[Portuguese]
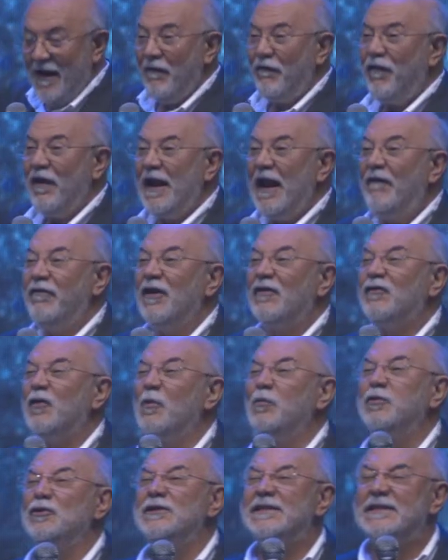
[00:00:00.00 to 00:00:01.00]
falava
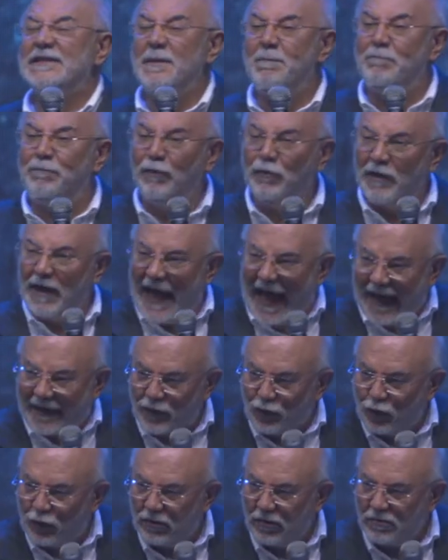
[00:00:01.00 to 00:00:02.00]
sobre o
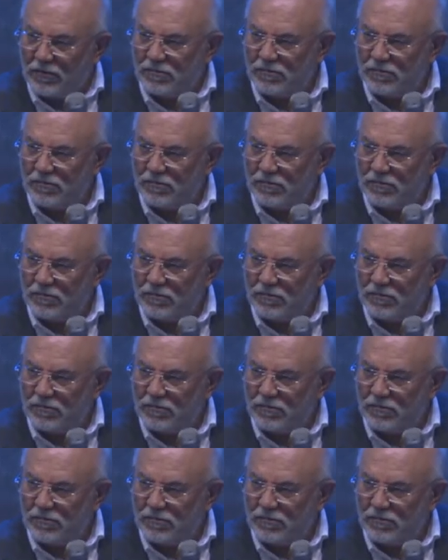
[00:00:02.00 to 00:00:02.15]
discipulado